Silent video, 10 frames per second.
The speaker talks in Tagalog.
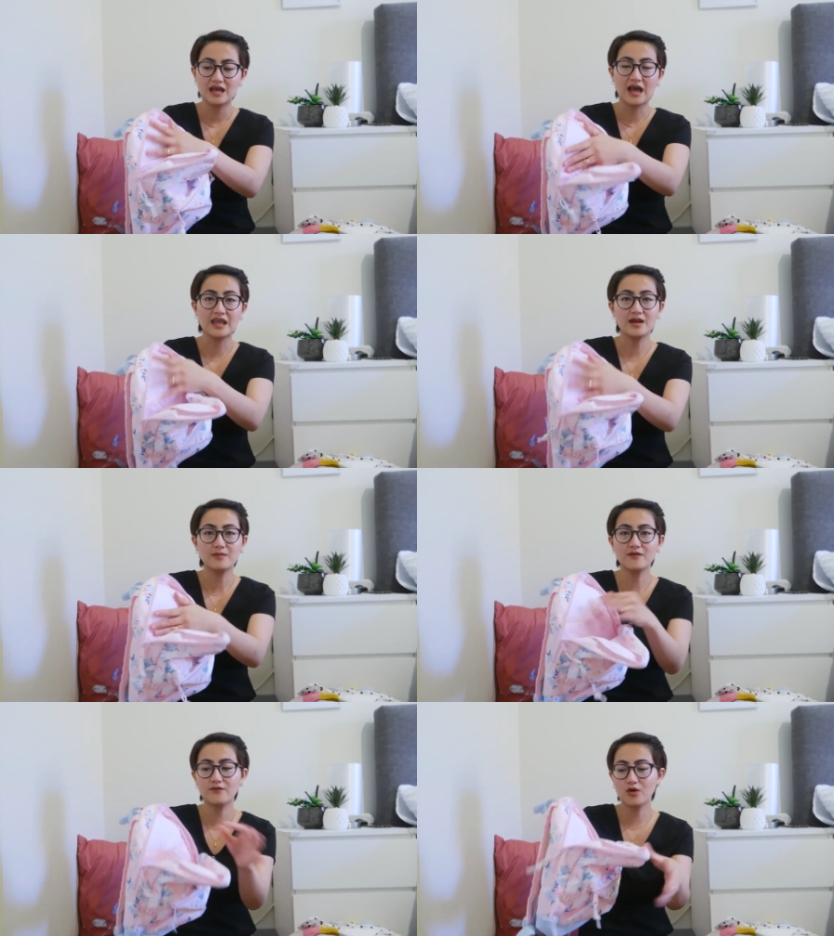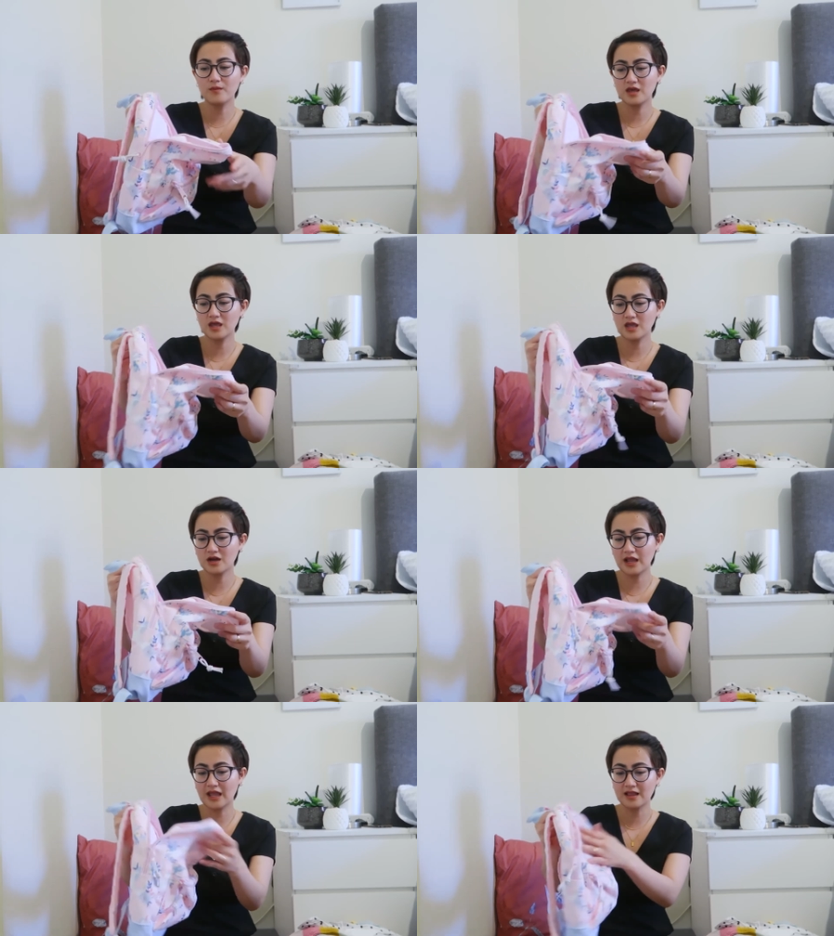Ayan, may foam
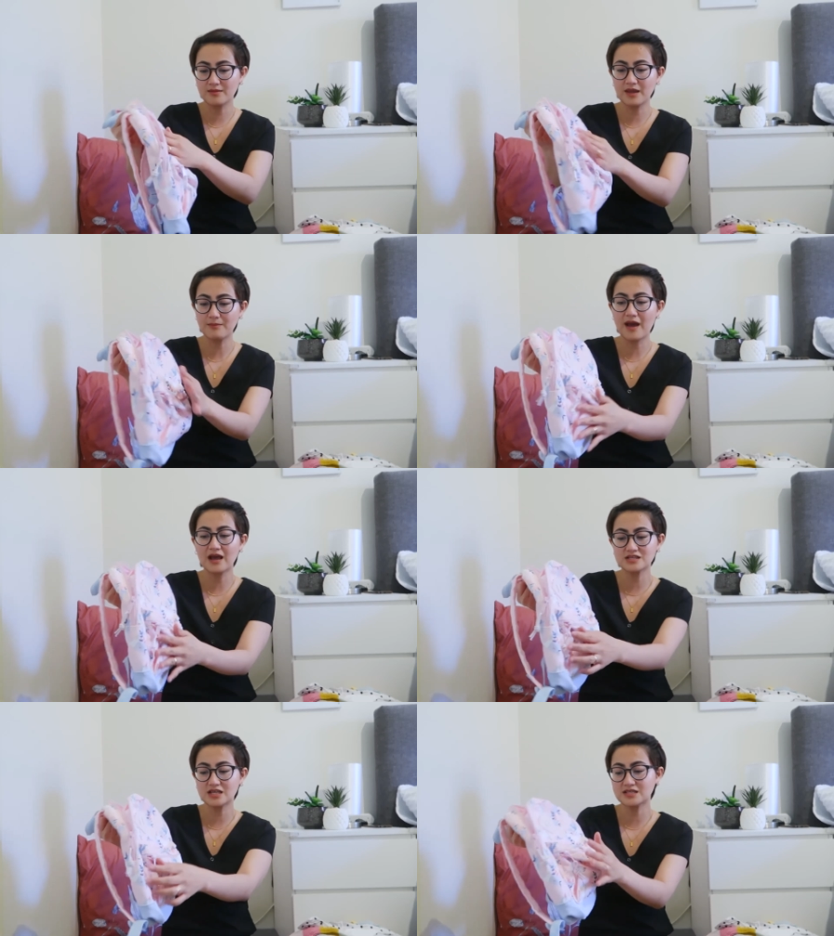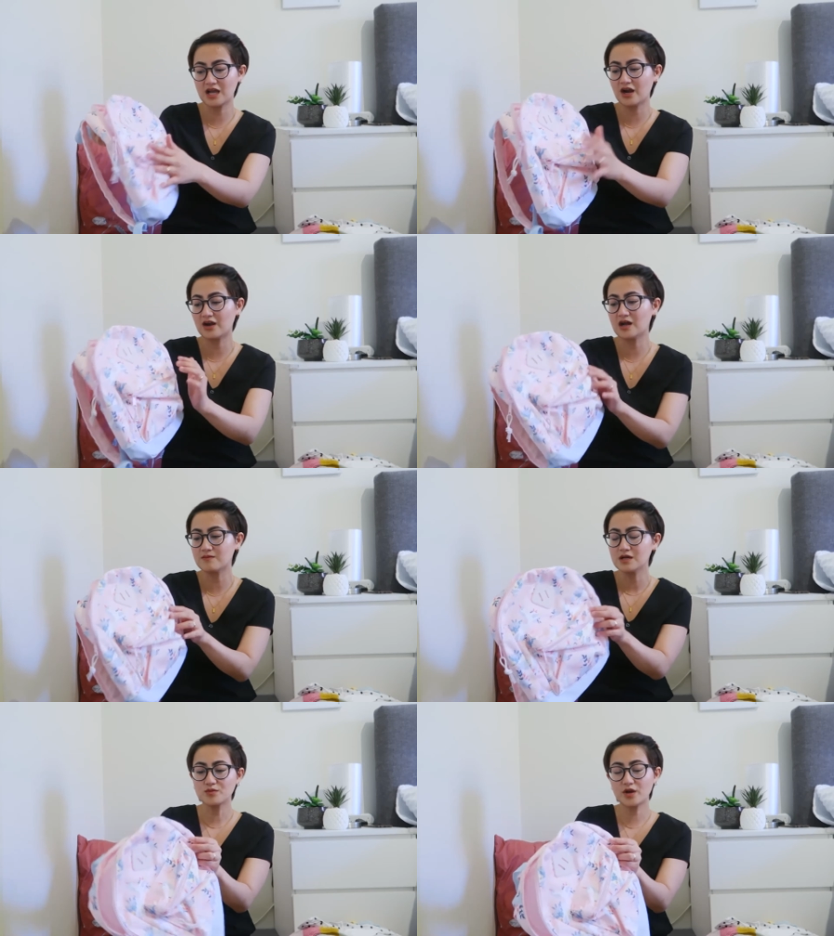here and may package siya sa harap.
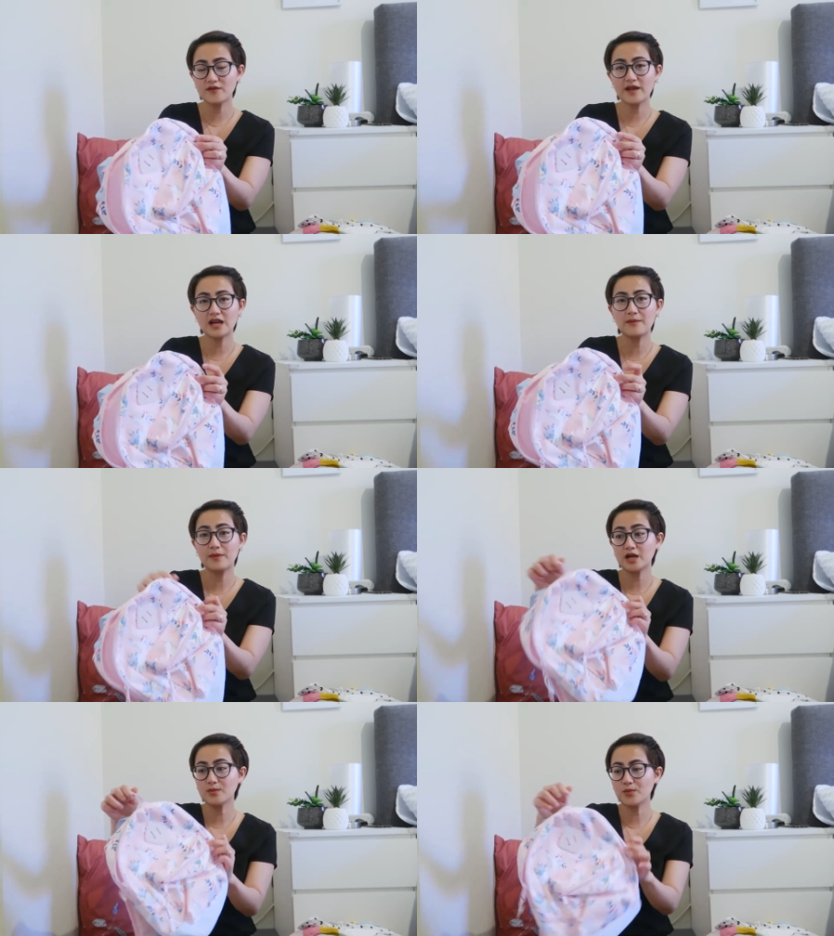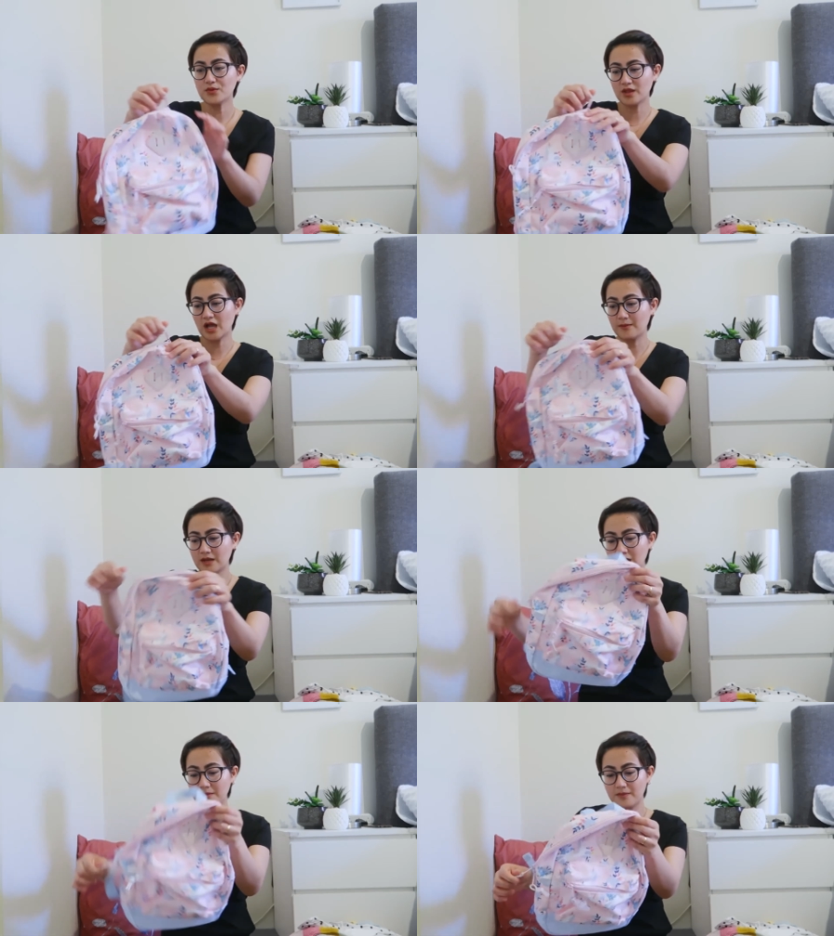So, perfect lang pag nagpupunta kami
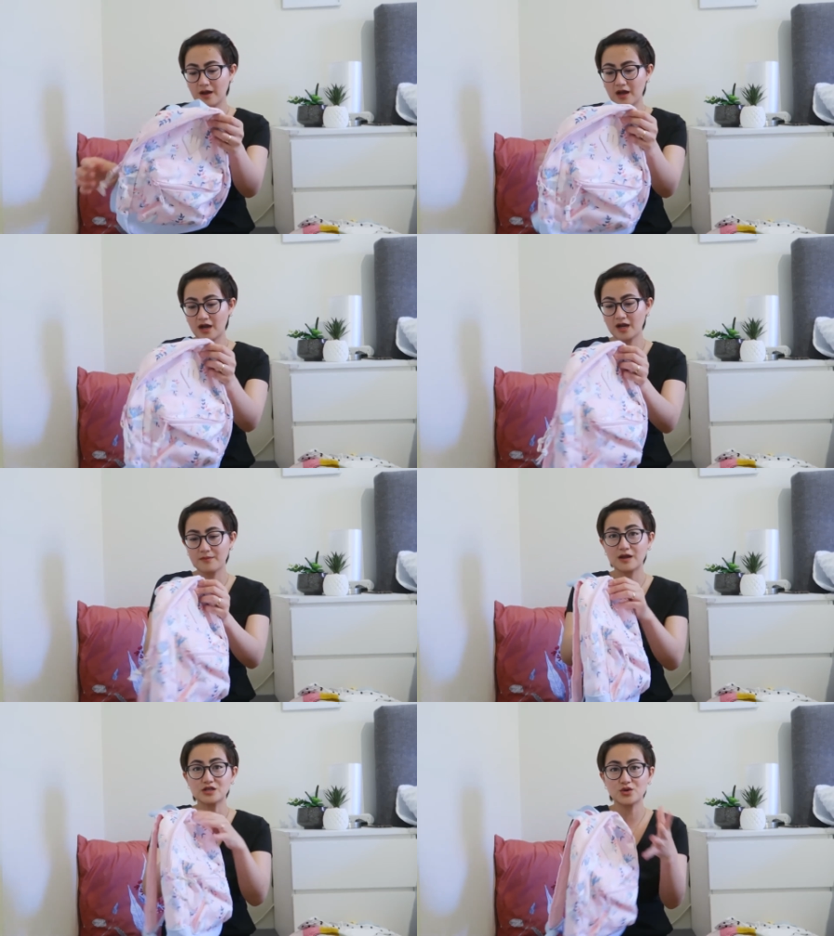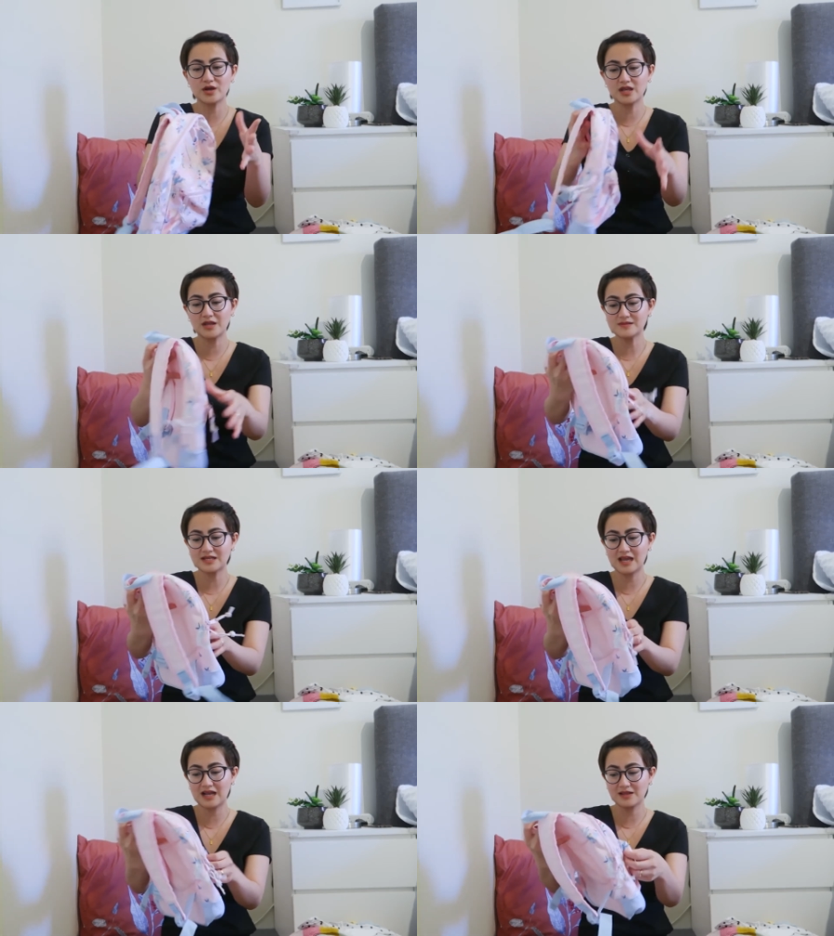ng park, pag short trips
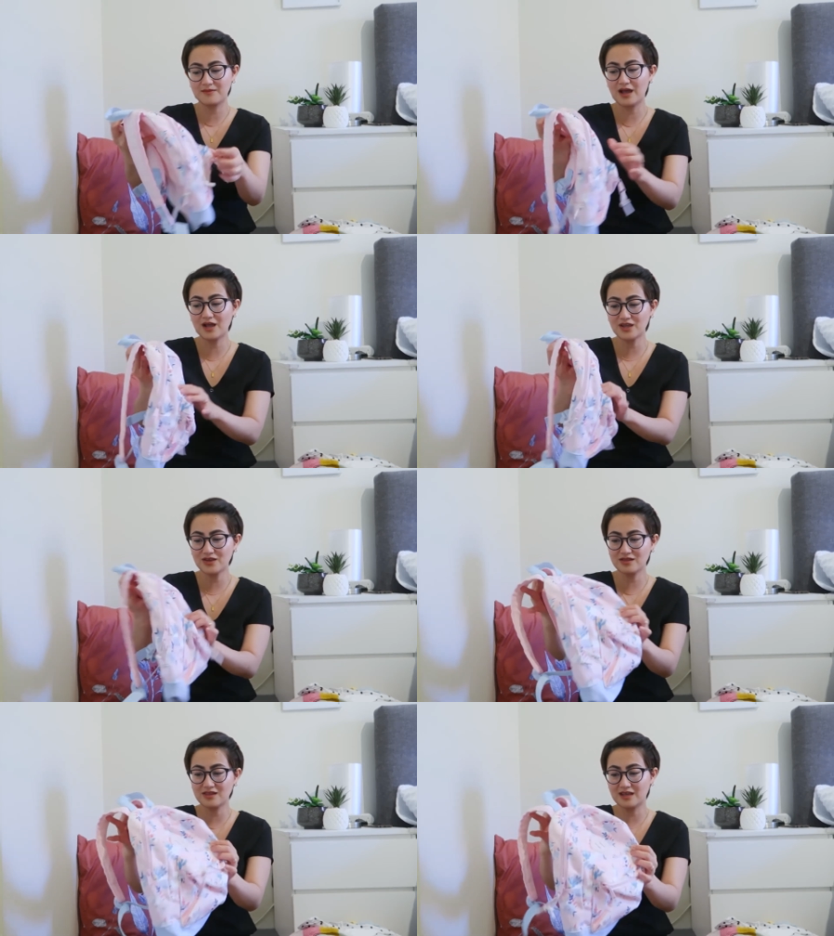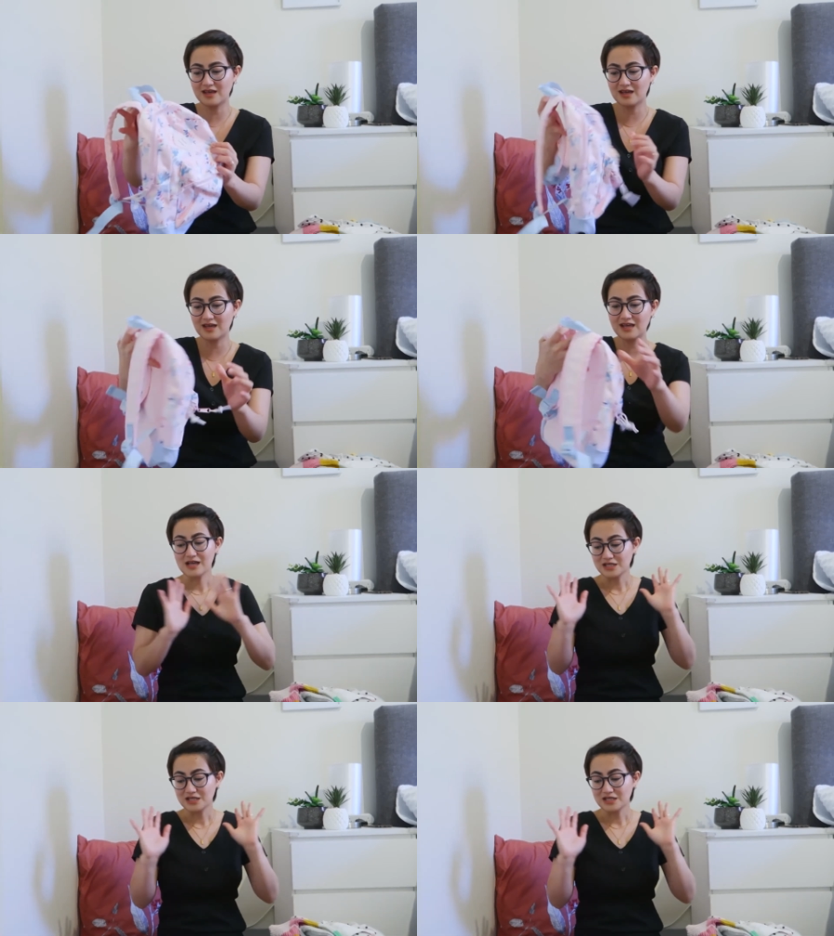lang, di ba? Ang cute niya.